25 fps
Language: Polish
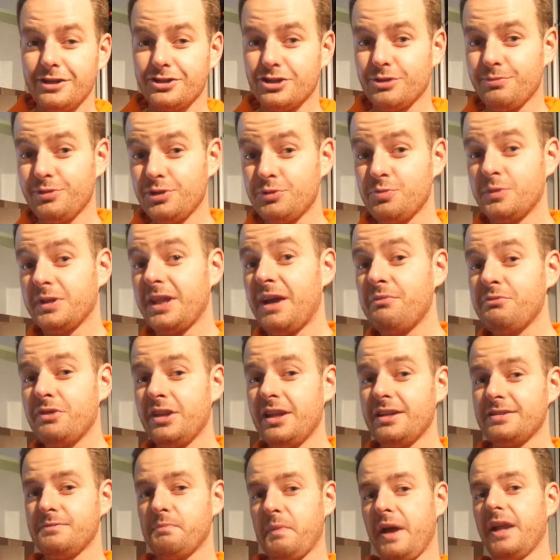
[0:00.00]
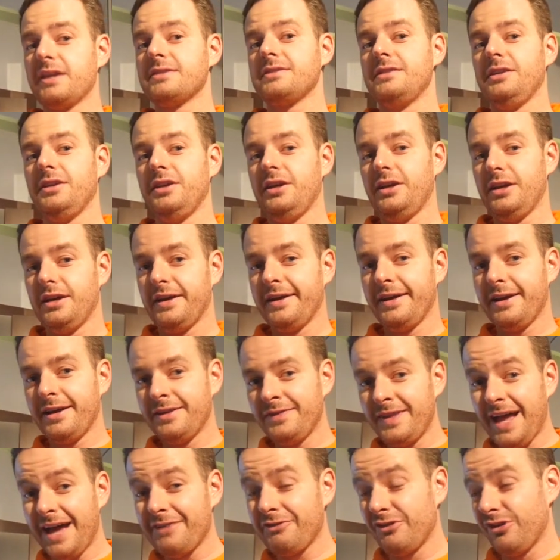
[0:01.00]
żebyśmy tam nie zmarzli e,
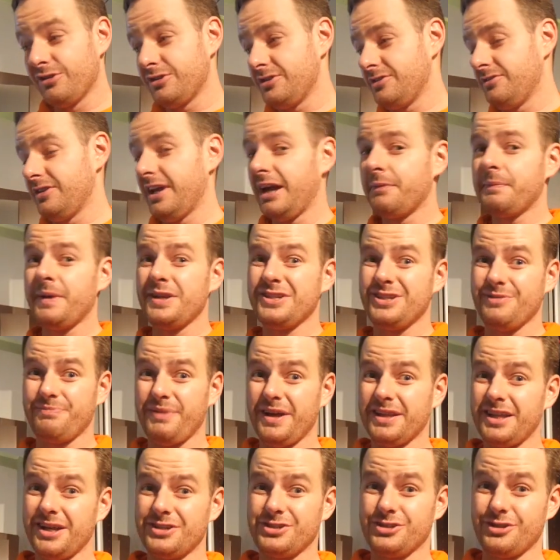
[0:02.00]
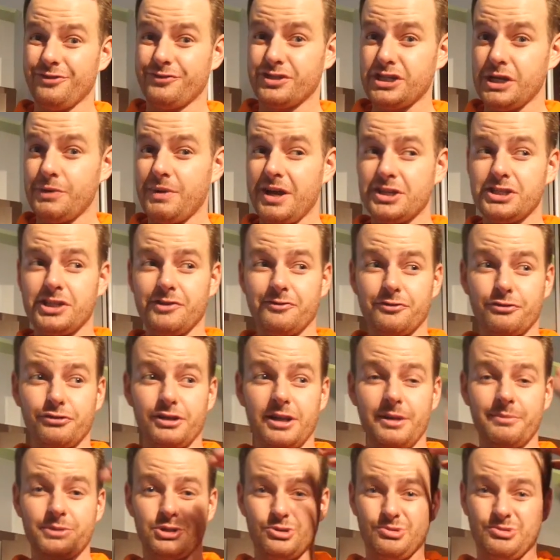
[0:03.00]
na noc, no jak będzie padać to w szałasie w
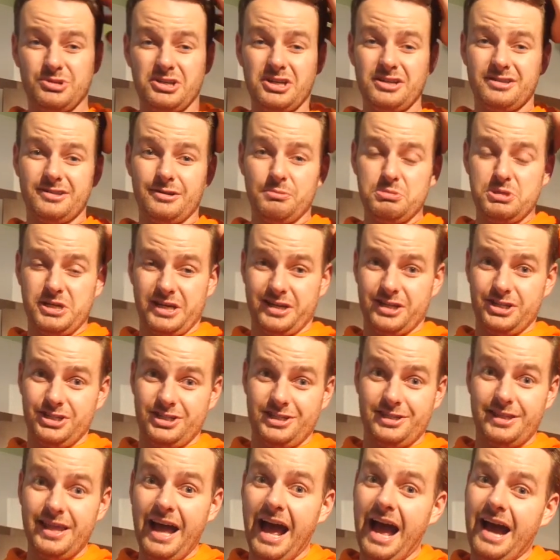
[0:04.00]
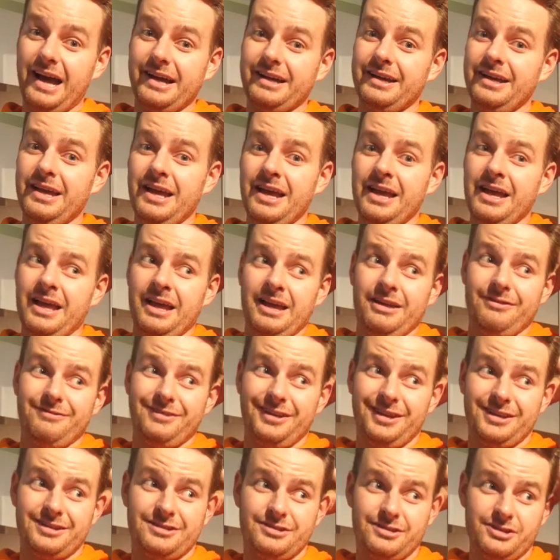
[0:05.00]
ogóle będziemy musieli zrobić jakiś dach,
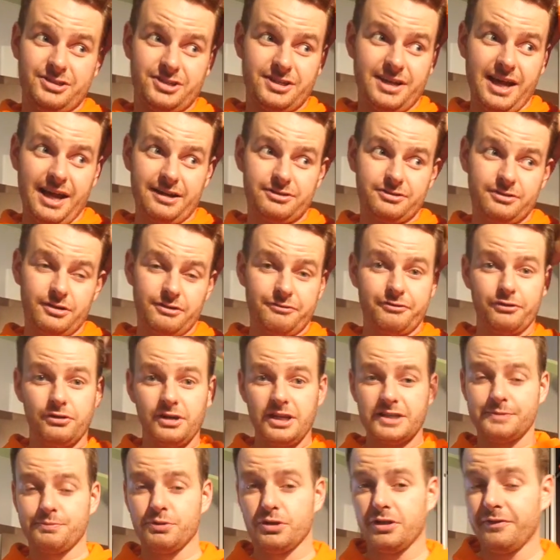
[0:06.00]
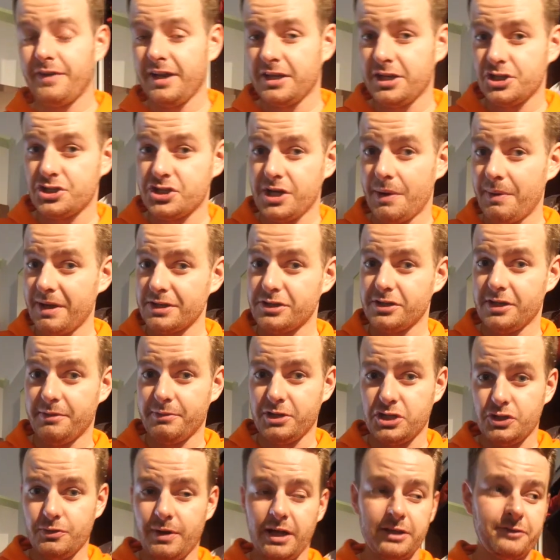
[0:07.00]
więc to nie kartka. W ogóle zbudowanie szałasu nie
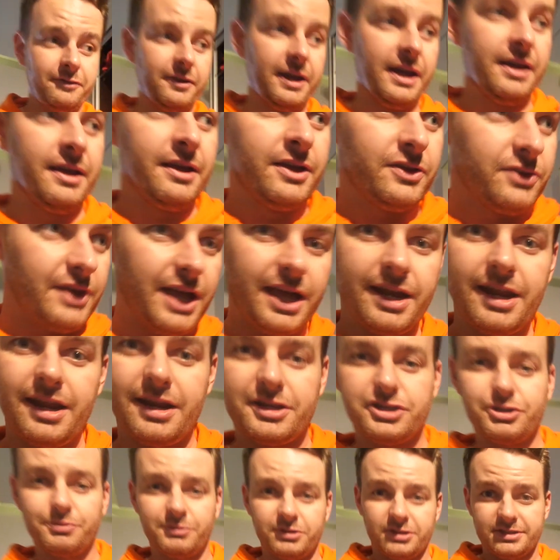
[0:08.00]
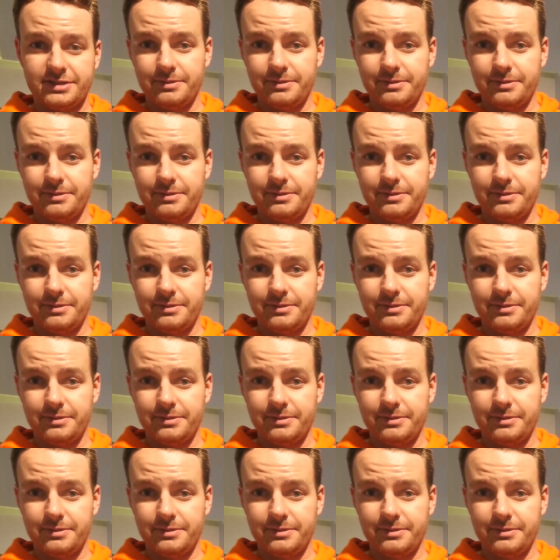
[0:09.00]
będzie łatwe, no ale lecimy do